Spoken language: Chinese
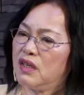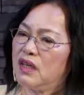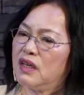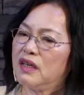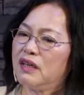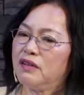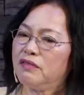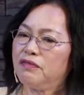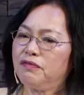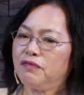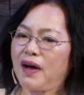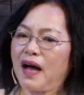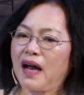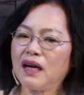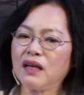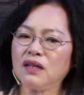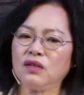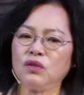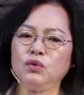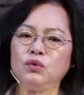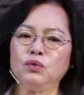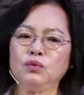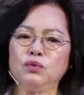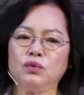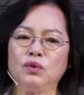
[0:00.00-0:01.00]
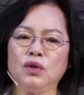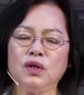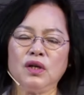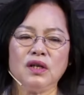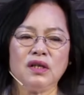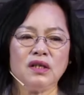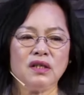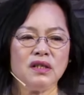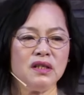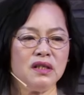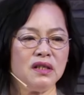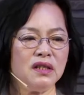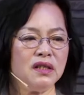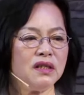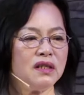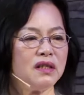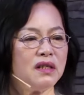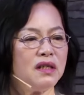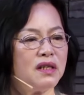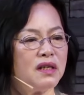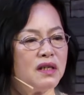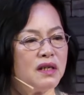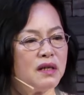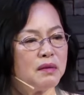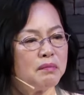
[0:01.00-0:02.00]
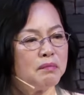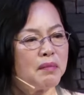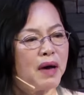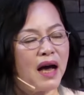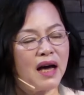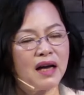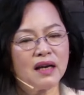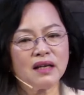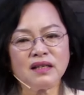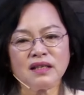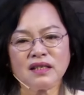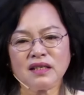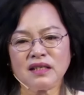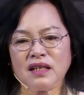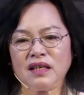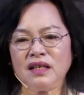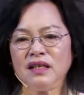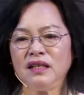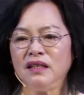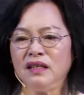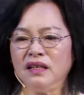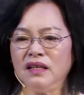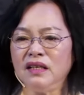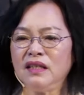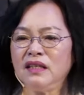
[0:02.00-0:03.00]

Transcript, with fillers: 你发了怒，你骂了人，